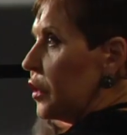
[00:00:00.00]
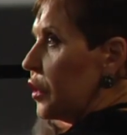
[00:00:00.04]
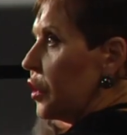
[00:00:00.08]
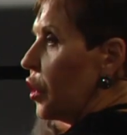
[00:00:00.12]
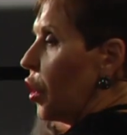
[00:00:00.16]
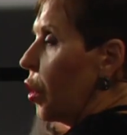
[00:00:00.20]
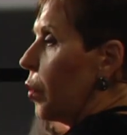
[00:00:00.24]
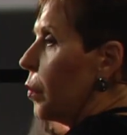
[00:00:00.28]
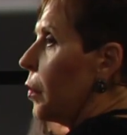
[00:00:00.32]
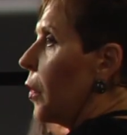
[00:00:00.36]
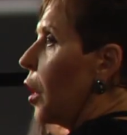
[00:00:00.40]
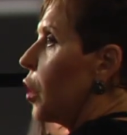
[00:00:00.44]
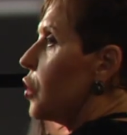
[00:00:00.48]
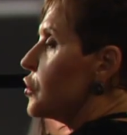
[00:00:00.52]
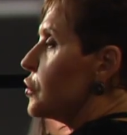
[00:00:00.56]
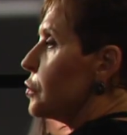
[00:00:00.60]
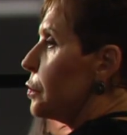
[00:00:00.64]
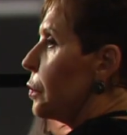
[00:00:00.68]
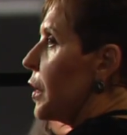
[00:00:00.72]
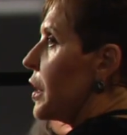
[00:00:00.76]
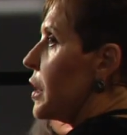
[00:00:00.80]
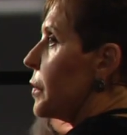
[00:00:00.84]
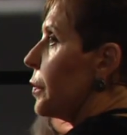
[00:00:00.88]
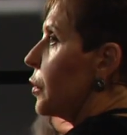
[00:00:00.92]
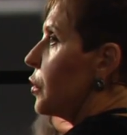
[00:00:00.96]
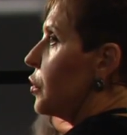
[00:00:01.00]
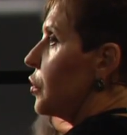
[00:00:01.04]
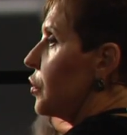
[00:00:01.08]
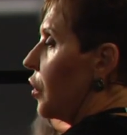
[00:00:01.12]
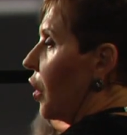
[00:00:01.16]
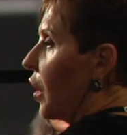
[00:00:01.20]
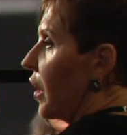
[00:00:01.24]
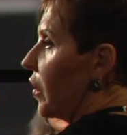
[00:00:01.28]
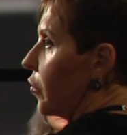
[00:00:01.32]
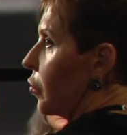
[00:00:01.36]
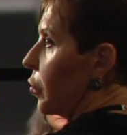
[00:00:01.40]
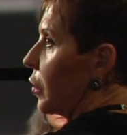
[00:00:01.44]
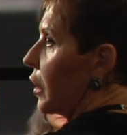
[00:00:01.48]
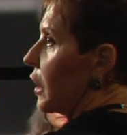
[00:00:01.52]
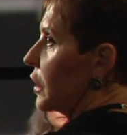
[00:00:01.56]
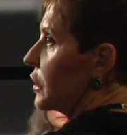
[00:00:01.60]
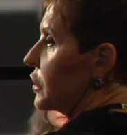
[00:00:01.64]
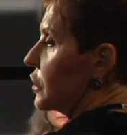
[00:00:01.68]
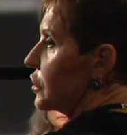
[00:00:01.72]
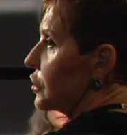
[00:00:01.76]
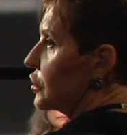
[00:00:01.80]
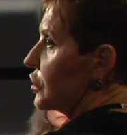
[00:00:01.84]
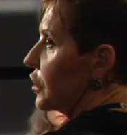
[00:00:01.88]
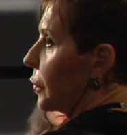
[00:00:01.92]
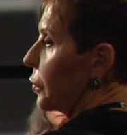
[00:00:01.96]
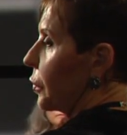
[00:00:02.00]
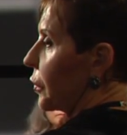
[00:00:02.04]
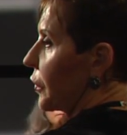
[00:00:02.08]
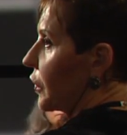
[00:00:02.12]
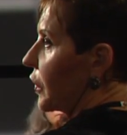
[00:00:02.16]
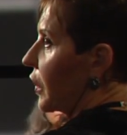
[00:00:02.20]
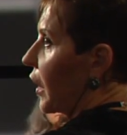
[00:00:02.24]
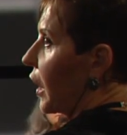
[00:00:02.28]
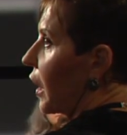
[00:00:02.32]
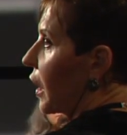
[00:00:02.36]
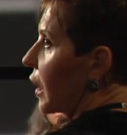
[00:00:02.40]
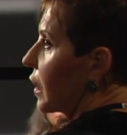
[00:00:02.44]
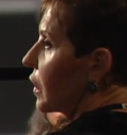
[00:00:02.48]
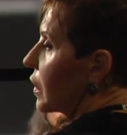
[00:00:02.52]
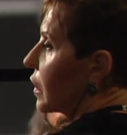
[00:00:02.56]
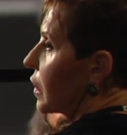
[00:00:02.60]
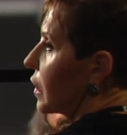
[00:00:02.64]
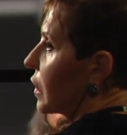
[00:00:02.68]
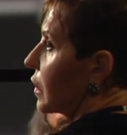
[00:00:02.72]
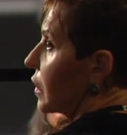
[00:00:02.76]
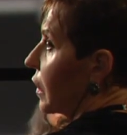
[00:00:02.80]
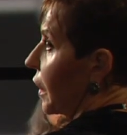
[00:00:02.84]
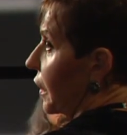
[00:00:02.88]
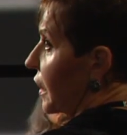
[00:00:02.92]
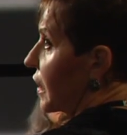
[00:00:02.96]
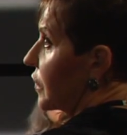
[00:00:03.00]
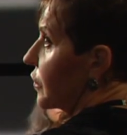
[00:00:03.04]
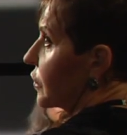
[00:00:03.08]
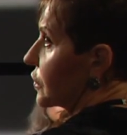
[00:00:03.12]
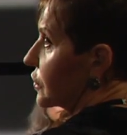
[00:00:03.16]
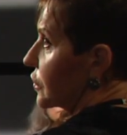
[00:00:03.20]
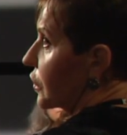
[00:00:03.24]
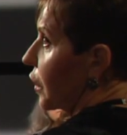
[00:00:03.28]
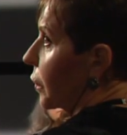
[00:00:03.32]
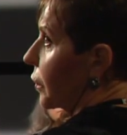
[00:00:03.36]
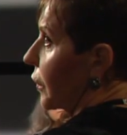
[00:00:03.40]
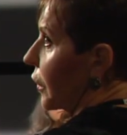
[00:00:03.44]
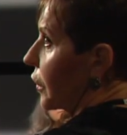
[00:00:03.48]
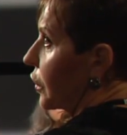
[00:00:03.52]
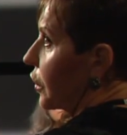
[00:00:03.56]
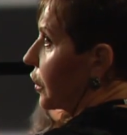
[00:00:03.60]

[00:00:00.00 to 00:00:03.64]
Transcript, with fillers: Sabe, a maioria das pessoas que não tem uma relação com Deus, e mesmo